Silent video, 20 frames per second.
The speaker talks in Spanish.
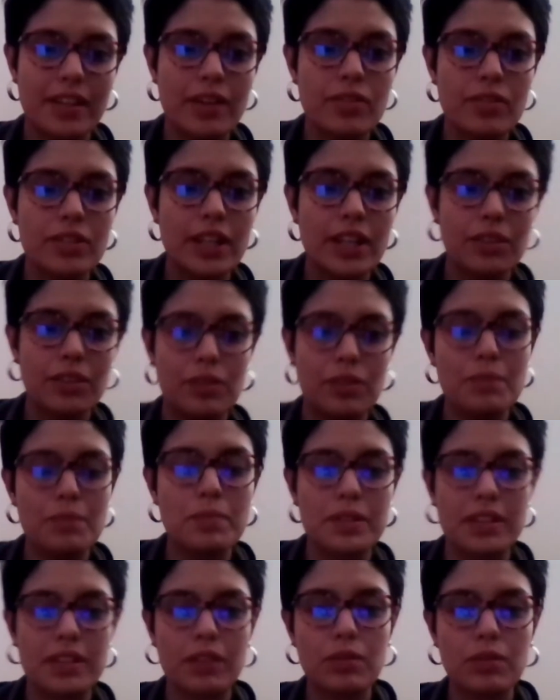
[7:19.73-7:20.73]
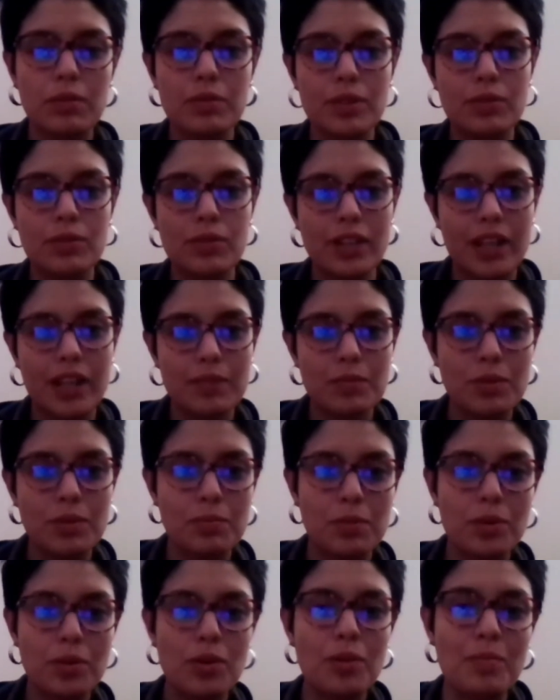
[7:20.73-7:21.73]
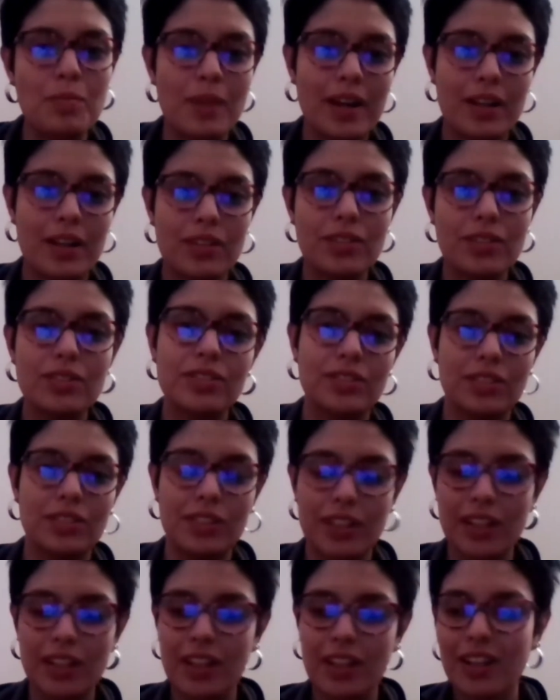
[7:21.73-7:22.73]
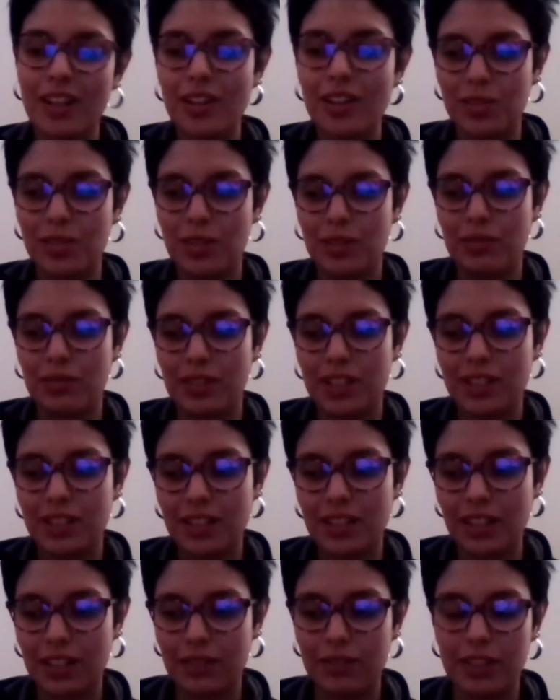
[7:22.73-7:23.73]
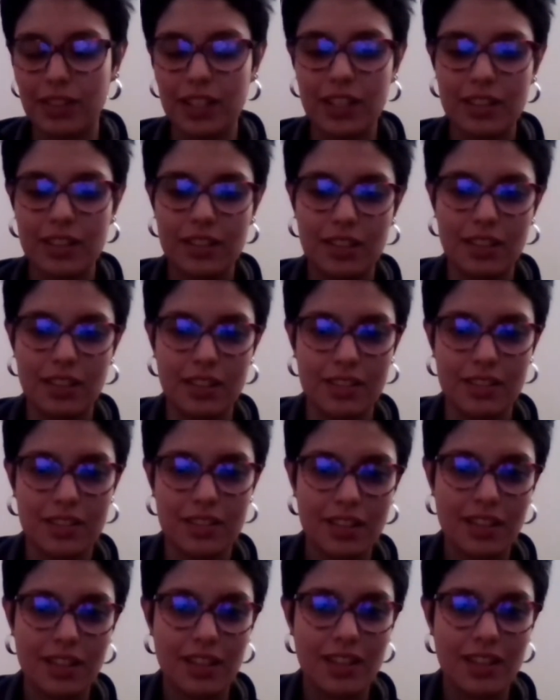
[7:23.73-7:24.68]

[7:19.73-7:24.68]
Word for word: ahora estoy empezando a vincularme un poco más con, diferentes referentes.